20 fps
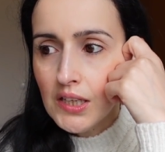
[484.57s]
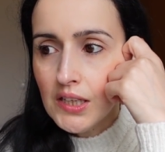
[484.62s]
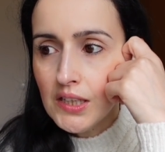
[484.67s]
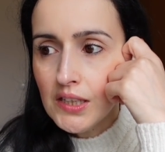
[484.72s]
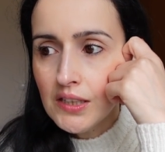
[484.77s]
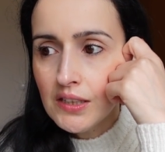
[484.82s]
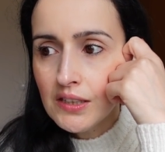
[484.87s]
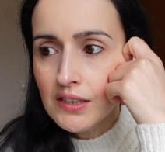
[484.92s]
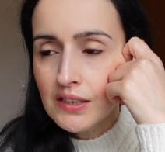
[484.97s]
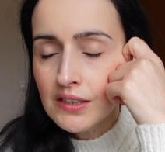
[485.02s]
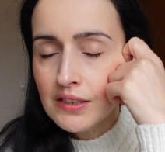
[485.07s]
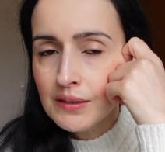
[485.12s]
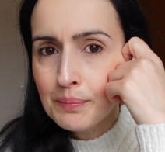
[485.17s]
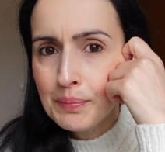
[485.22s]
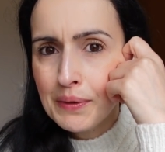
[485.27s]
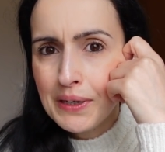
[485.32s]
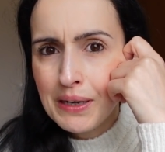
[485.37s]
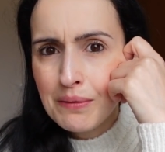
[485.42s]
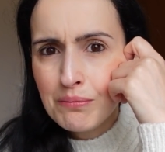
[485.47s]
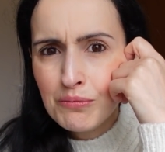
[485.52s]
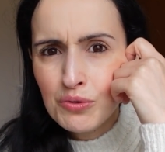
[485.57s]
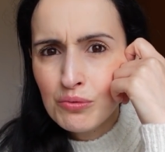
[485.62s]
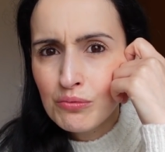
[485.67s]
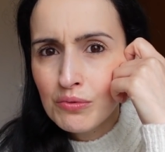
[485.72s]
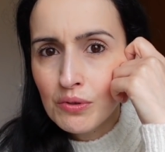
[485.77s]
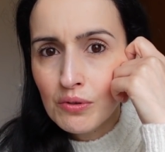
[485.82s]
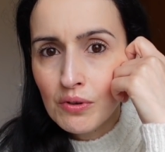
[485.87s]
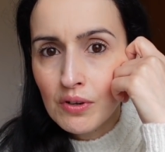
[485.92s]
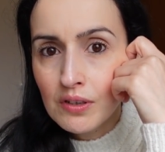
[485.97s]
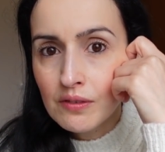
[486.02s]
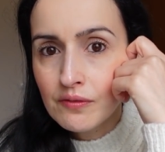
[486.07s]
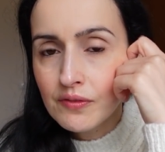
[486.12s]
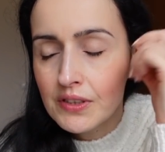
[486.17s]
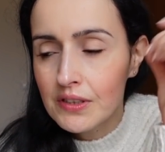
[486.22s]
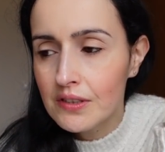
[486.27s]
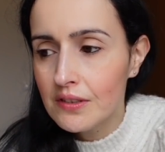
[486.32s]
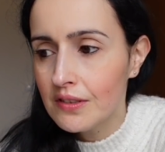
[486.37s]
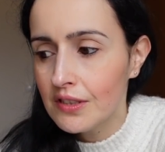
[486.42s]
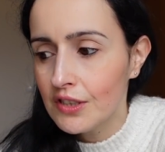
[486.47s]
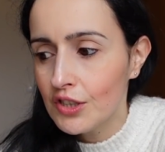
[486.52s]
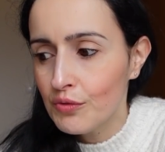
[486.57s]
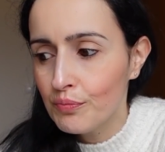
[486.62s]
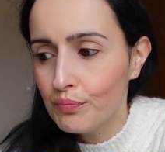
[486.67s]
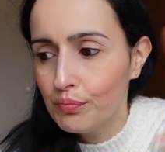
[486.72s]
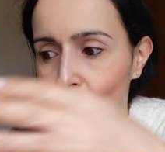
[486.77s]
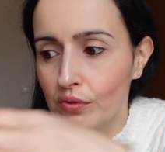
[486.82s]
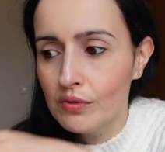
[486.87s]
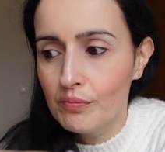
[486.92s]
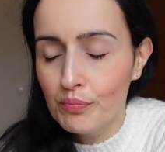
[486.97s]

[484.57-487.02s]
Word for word: e pagámos 1,96€ por,